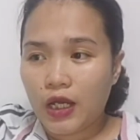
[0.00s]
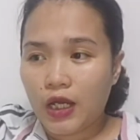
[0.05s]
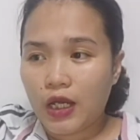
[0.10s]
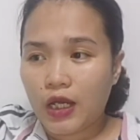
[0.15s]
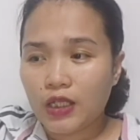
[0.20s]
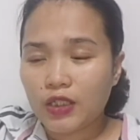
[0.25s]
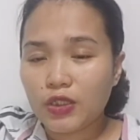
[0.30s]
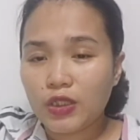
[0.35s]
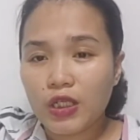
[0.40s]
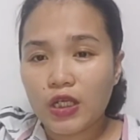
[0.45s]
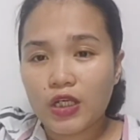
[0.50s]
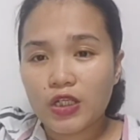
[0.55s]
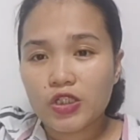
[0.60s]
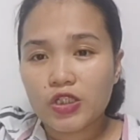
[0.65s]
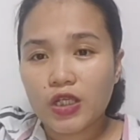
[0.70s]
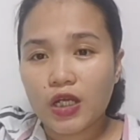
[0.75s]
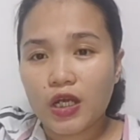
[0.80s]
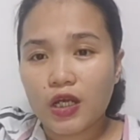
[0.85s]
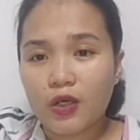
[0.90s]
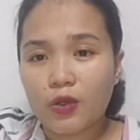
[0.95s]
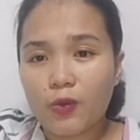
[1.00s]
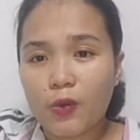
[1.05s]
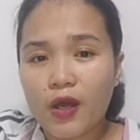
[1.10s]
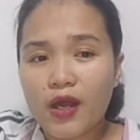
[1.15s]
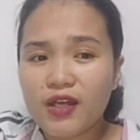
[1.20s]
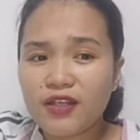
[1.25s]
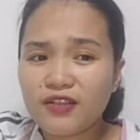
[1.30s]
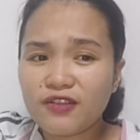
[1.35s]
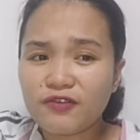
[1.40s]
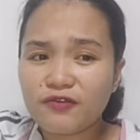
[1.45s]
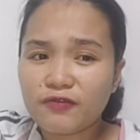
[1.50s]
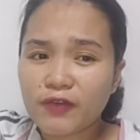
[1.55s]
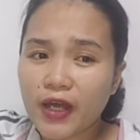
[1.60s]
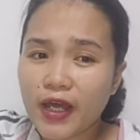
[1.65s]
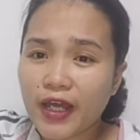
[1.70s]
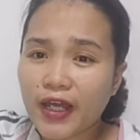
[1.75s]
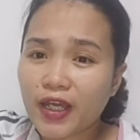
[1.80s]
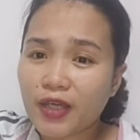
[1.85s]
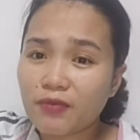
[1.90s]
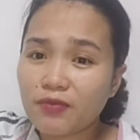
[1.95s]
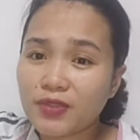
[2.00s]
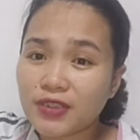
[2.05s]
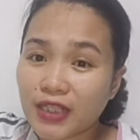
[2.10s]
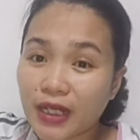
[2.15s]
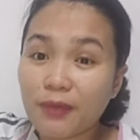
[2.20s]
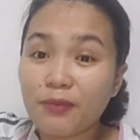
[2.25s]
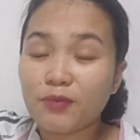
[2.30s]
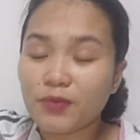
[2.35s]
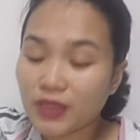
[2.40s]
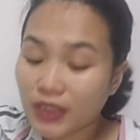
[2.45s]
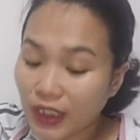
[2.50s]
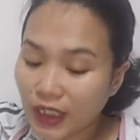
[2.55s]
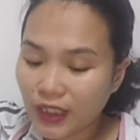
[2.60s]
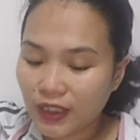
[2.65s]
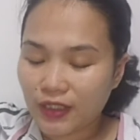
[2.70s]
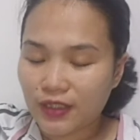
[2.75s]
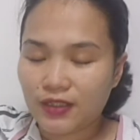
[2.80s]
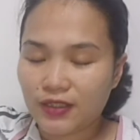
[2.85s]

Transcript: Ano lang siya, 15 something.